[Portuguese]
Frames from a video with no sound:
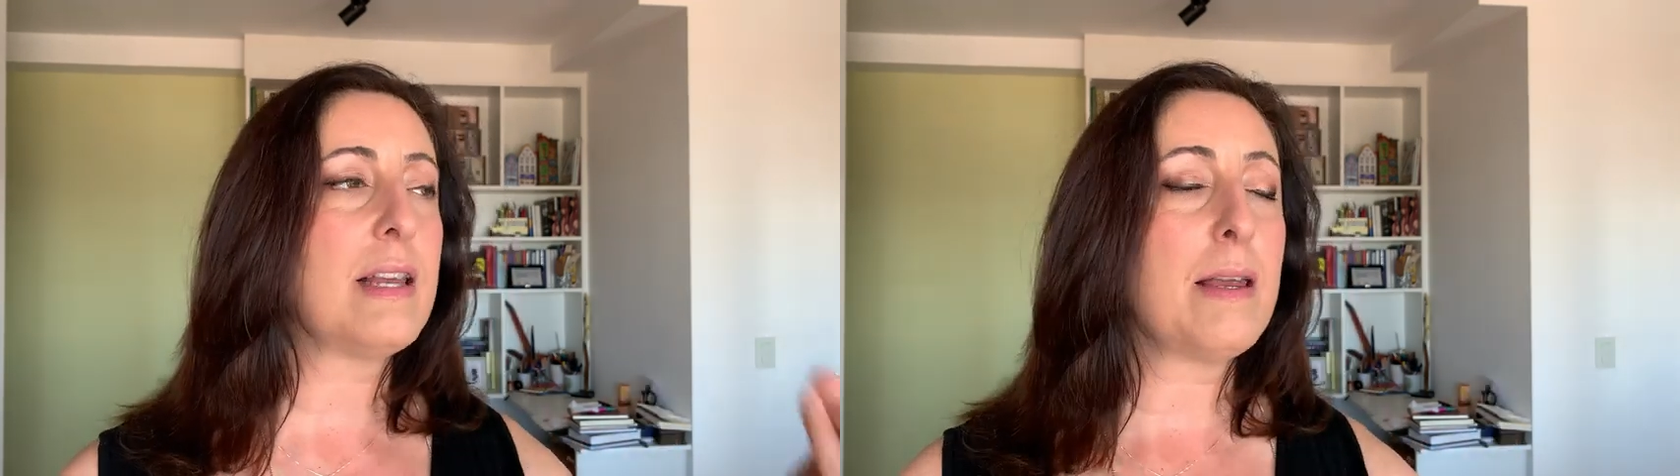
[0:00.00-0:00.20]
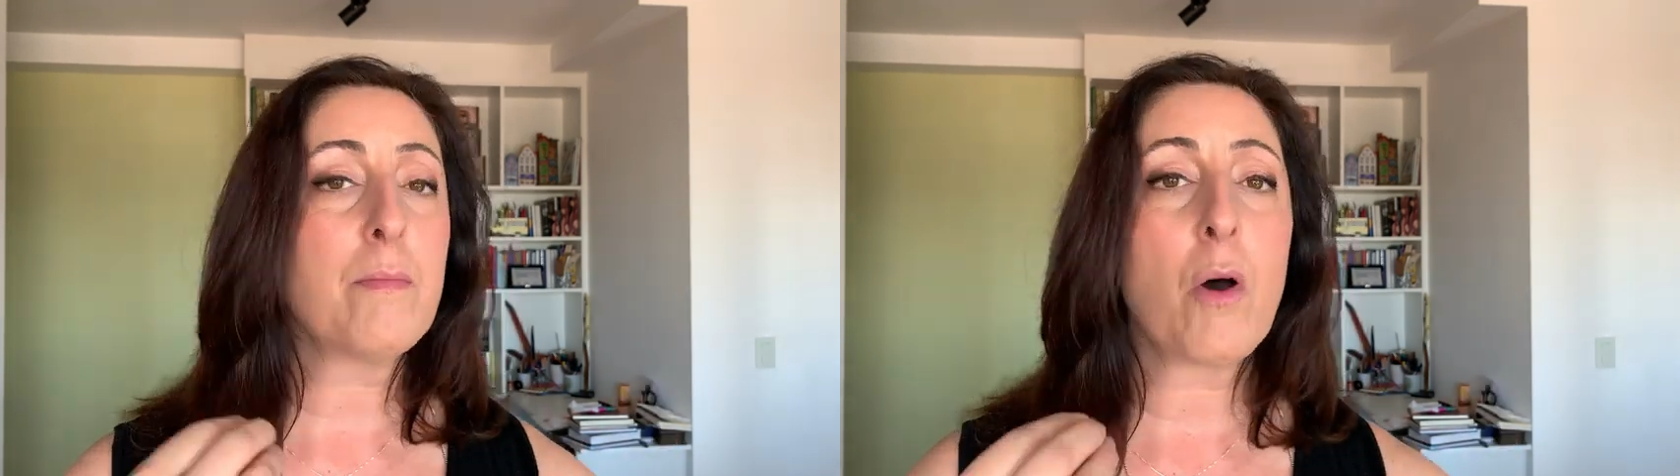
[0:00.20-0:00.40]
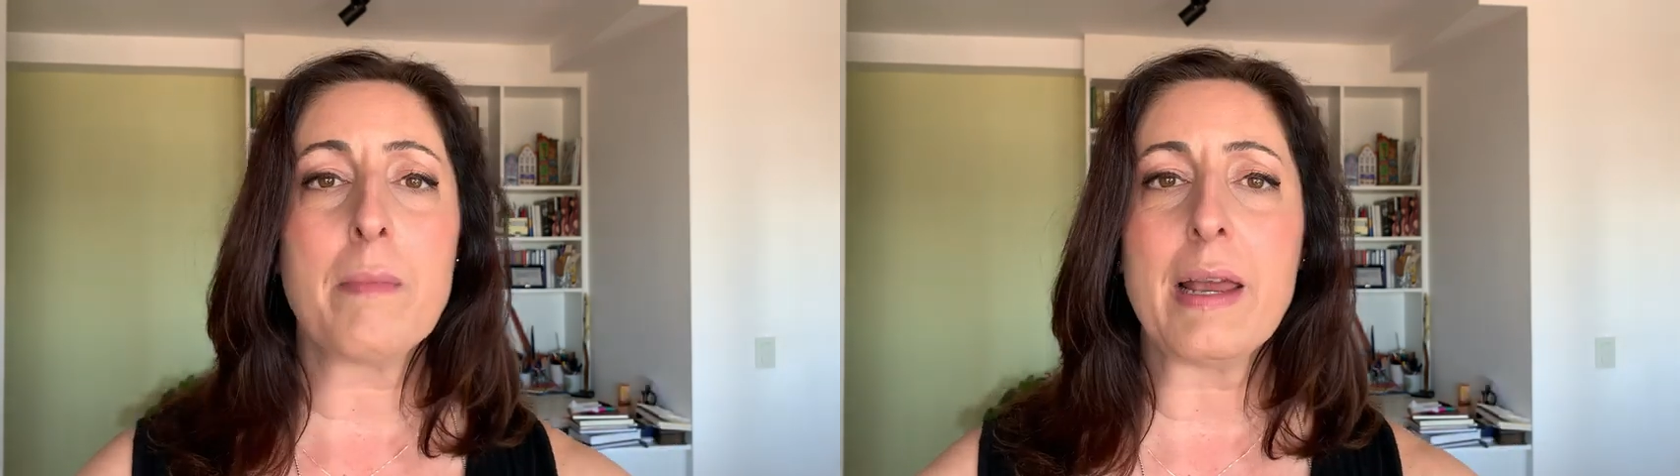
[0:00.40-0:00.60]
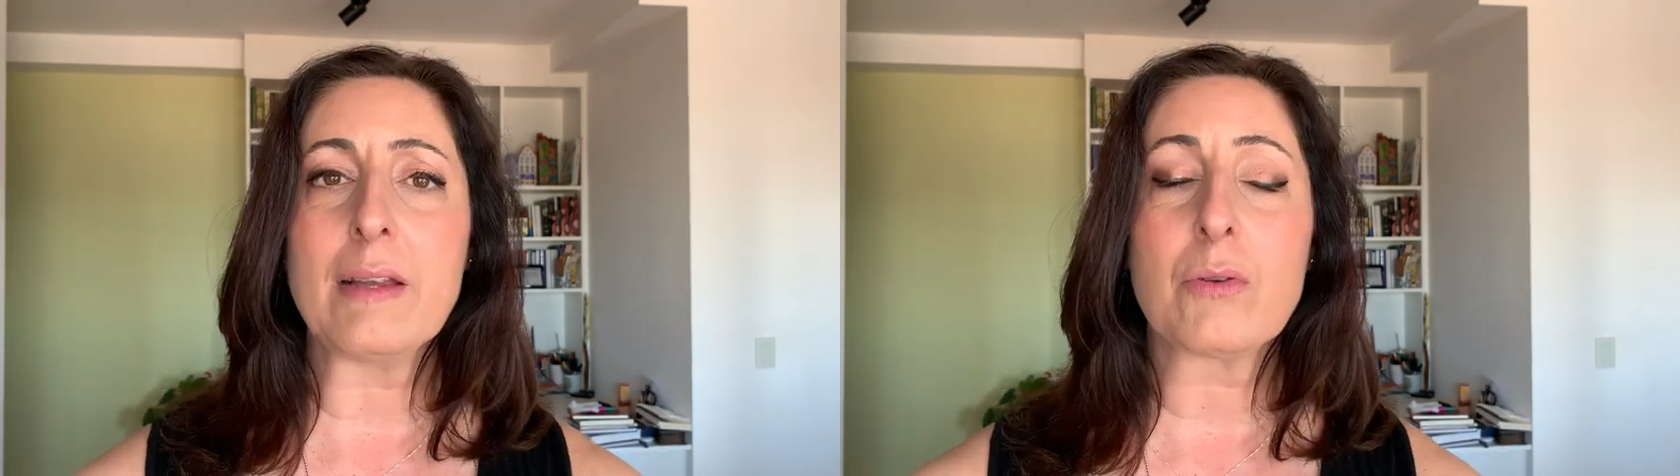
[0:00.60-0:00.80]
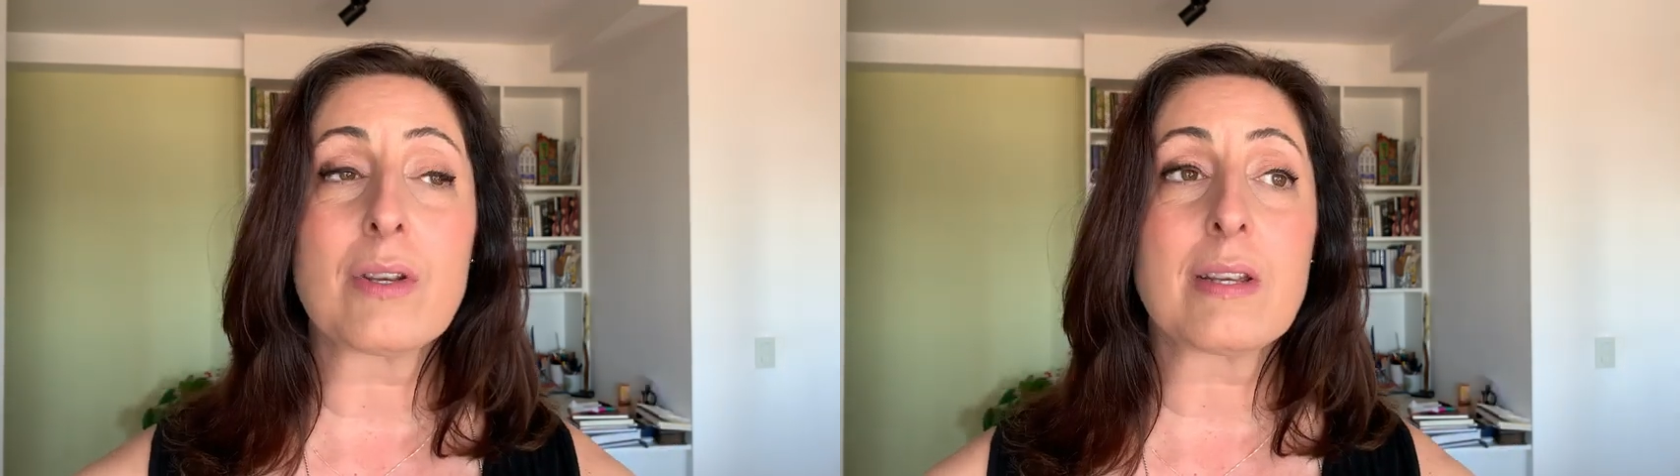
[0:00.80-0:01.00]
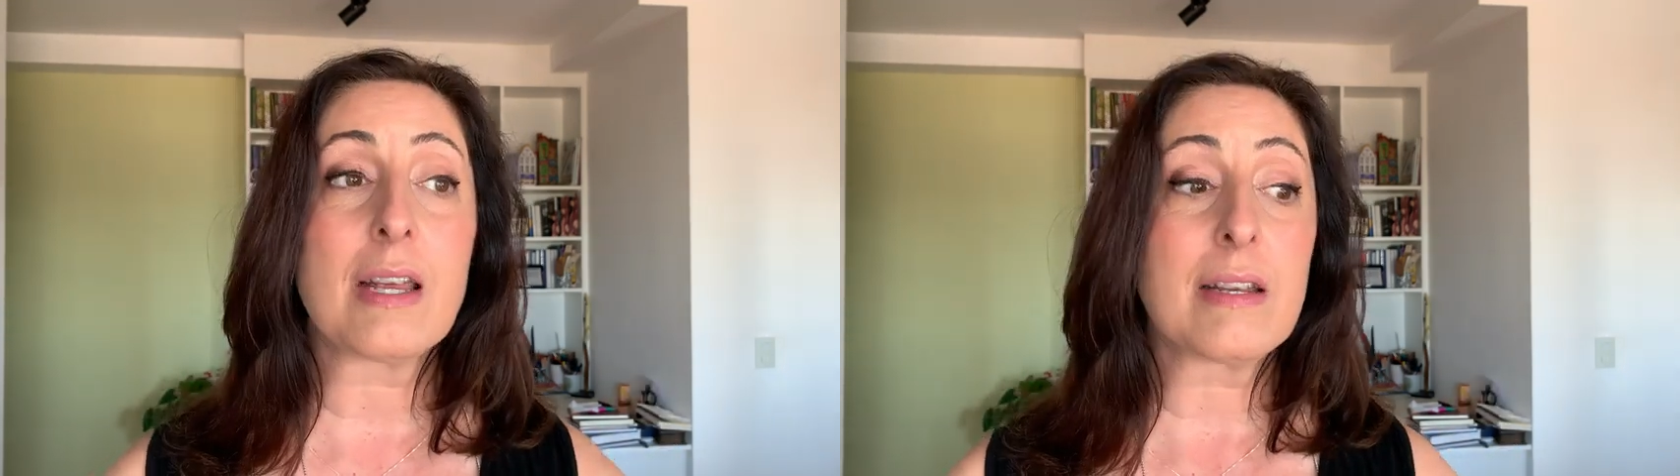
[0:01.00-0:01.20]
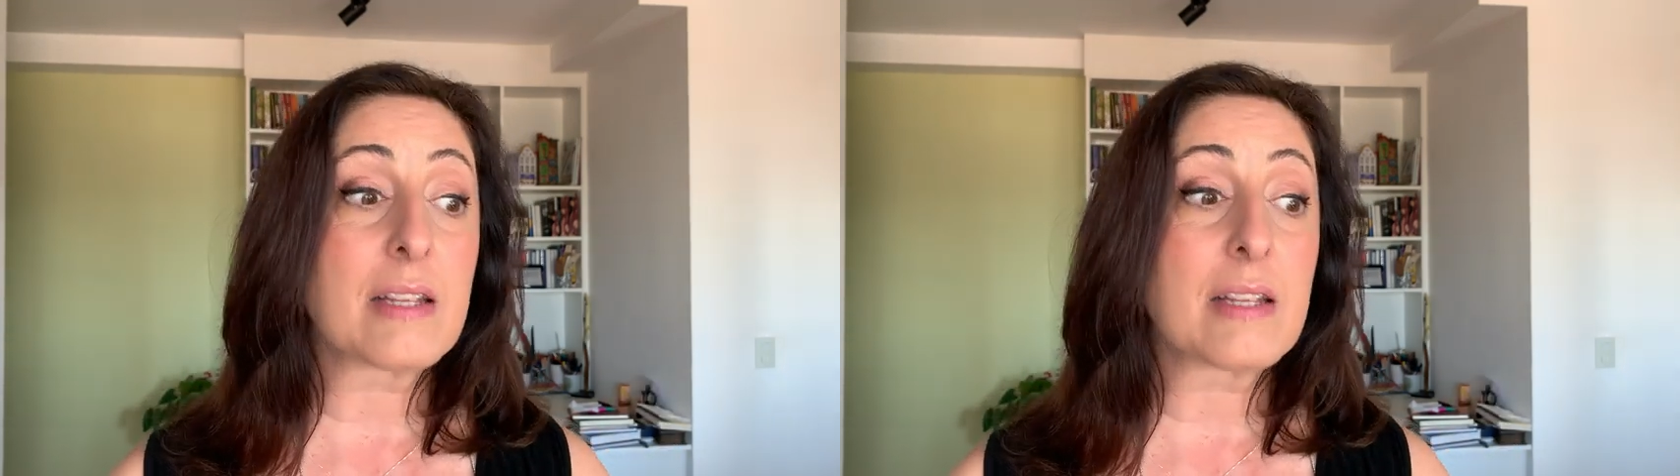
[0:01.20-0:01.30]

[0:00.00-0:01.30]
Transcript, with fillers: em momentos que